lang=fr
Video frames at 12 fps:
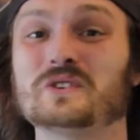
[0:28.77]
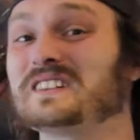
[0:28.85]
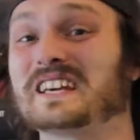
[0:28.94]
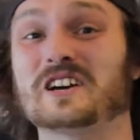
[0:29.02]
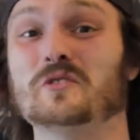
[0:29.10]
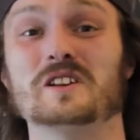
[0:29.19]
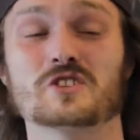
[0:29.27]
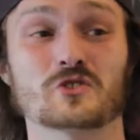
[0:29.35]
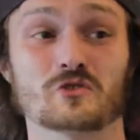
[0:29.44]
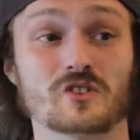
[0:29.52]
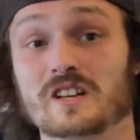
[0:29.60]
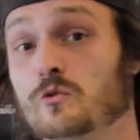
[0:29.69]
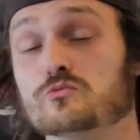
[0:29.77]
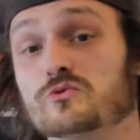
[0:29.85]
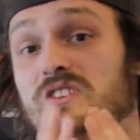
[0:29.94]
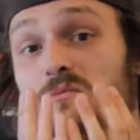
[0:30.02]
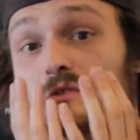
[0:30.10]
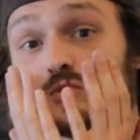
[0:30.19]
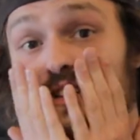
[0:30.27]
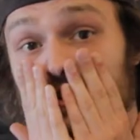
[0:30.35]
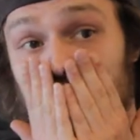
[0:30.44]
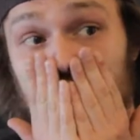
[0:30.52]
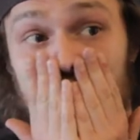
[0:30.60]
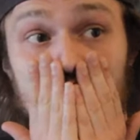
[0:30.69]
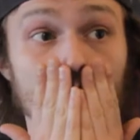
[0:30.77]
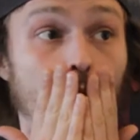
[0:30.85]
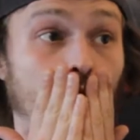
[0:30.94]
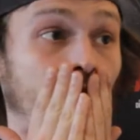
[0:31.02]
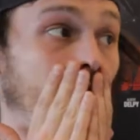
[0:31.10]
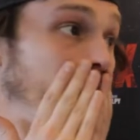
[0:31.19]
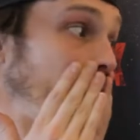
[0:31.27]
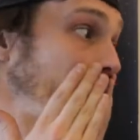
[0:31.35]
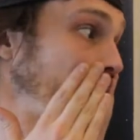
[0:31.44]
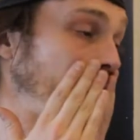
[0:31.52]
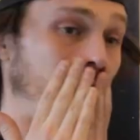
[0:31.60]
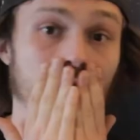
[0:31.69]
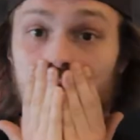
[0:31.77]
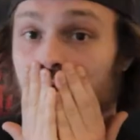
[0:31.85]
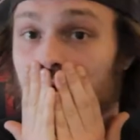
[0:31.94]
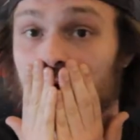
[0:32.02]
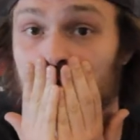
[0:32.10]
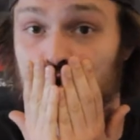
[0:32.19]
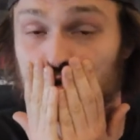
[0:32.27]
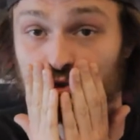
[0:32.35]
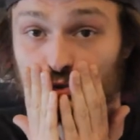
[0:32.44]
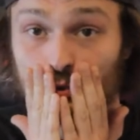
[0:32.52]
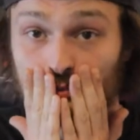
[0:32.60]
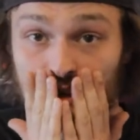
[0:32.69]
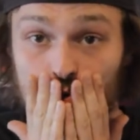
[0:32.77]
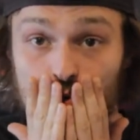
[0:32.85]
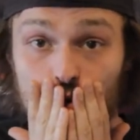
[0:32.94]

ils dégomment les gens, ça, et au 10 minutes, et là, tu te dis oh là là là là mais je suis tombé où